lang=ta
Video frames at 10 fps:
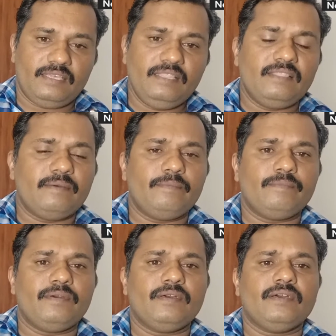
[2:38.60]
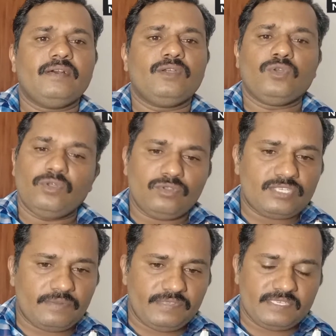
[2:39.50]
இந்த ரோரோ
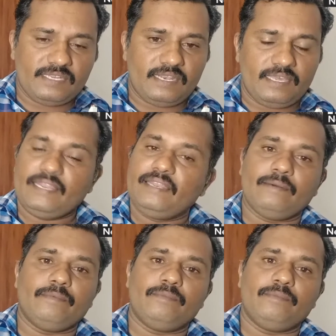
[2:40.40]
சர்வீஸ்னால் என்ன